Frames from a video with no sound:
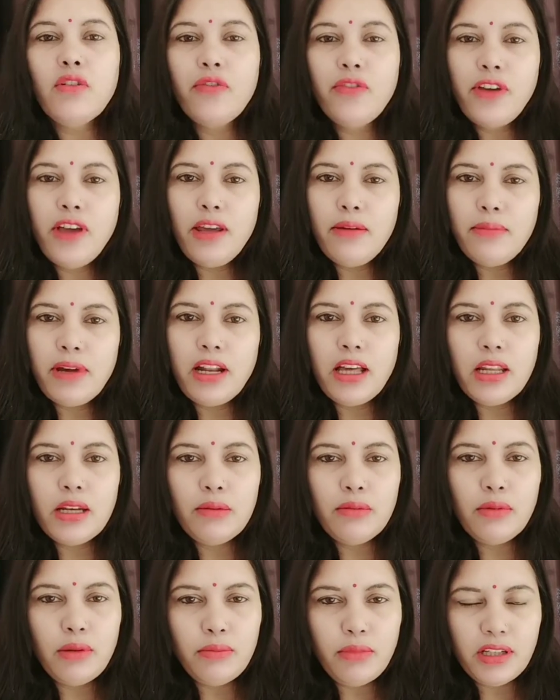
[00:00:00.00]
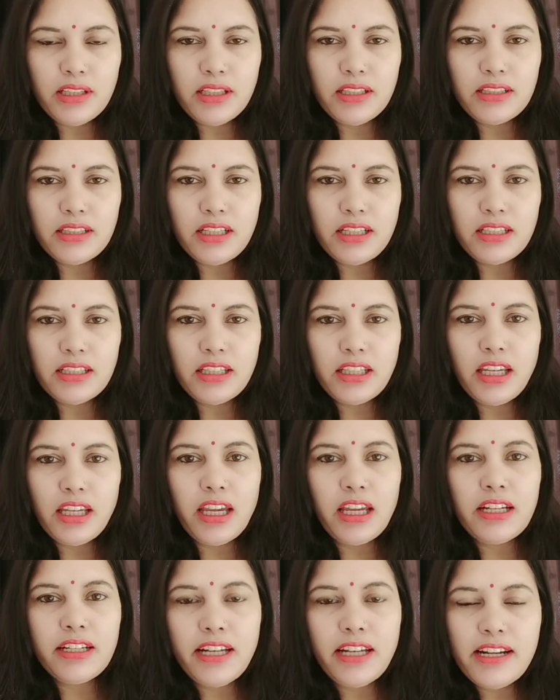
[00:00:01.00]
को फेयर बनाने में मदद
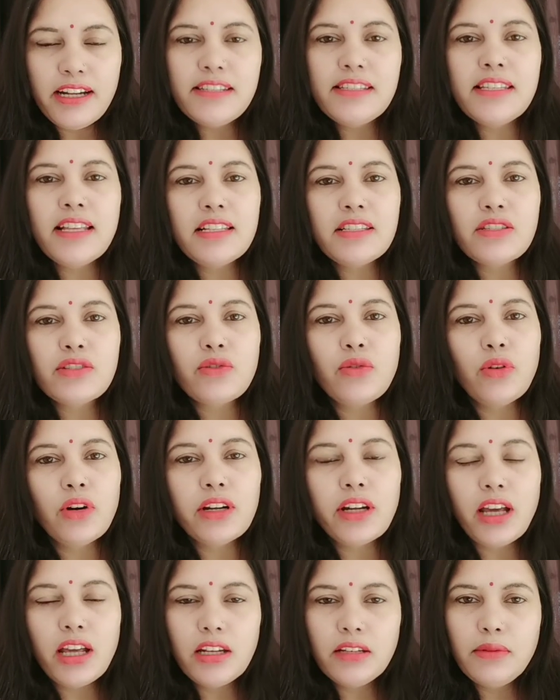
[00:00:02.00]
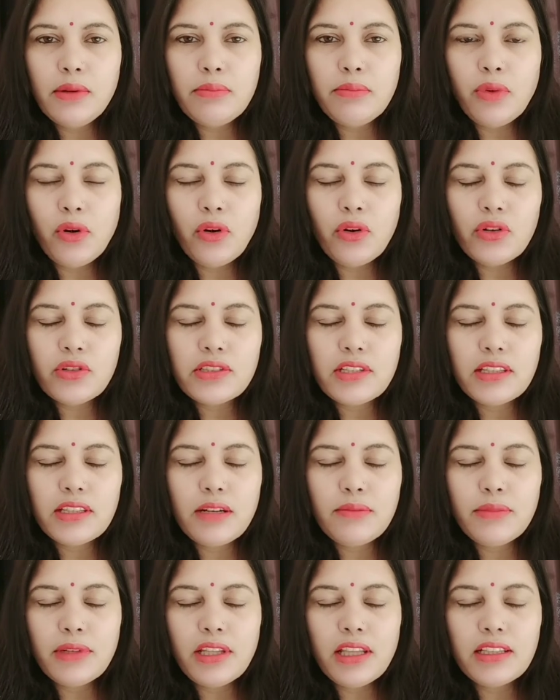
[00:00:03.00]
करती है डेड सेल्स को हटाने में बहुत
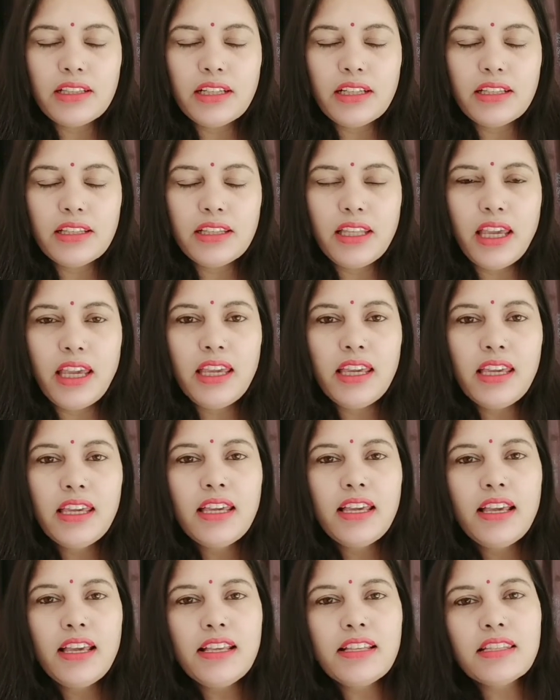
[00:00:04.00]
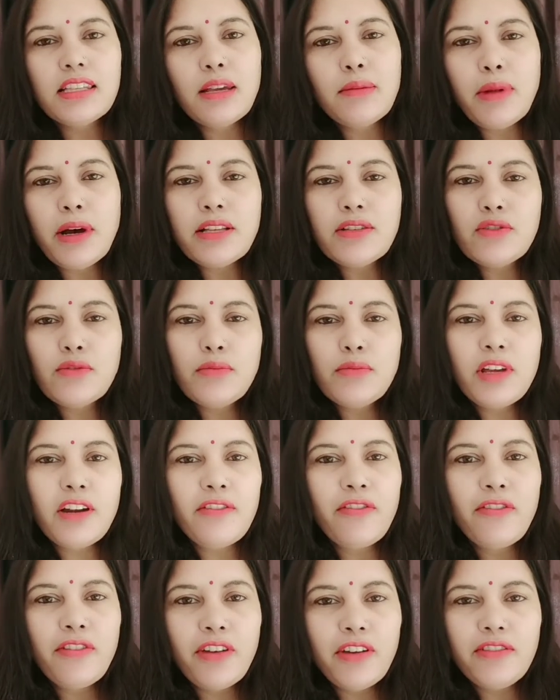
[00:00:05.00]
ज़्यादा मदद करती है इसके बाद जो
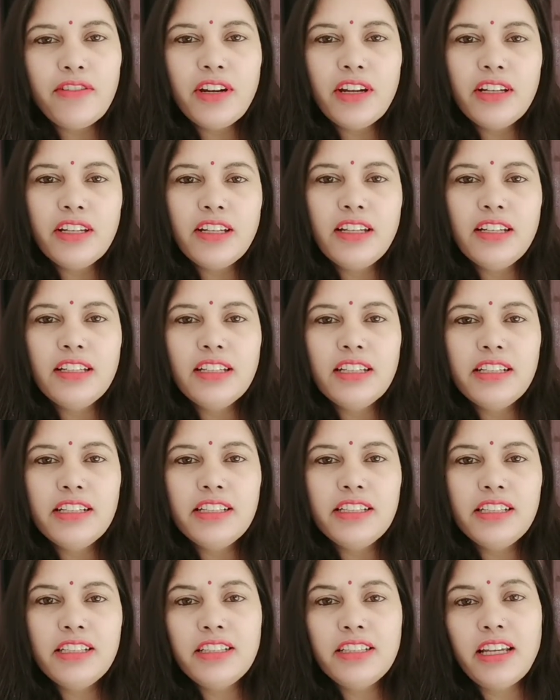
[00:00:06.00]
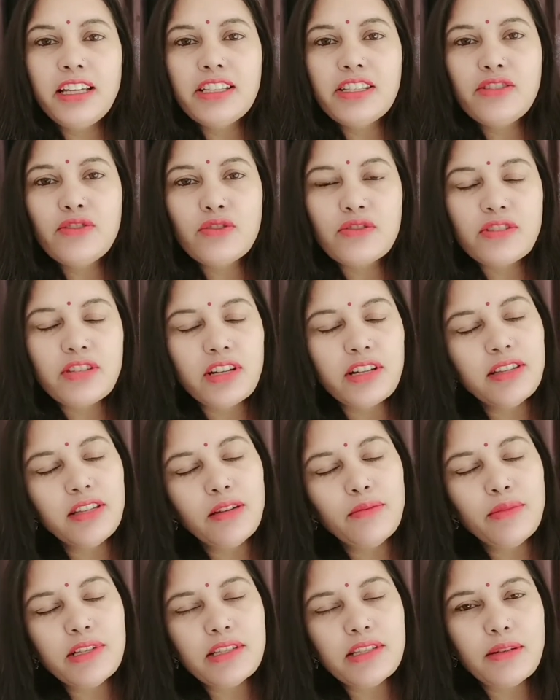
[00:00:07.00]
मेरा फेवरेट इंग्रेडिएंट है जो
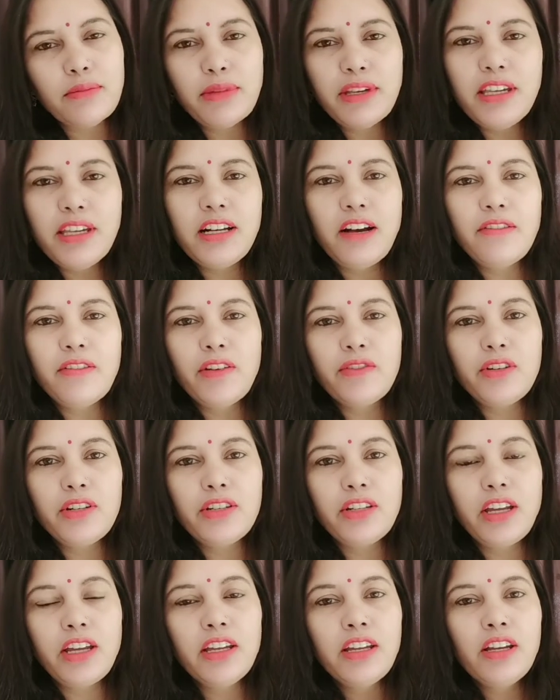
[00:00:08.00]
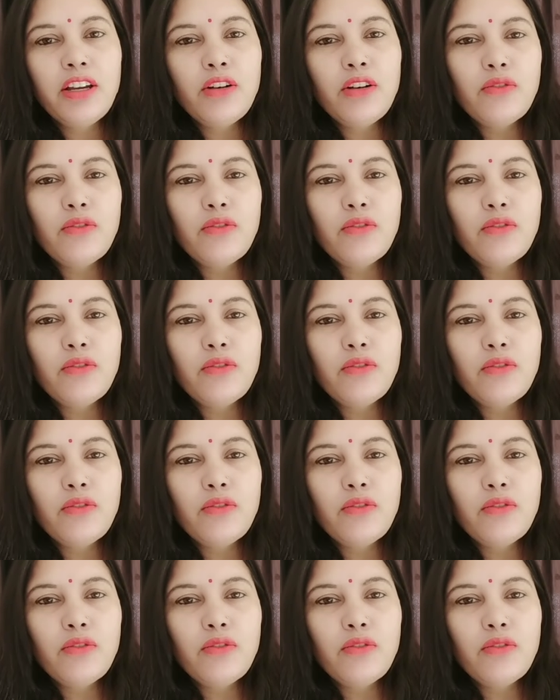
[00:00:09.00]
सर्दियों में सभी का फेवरेट है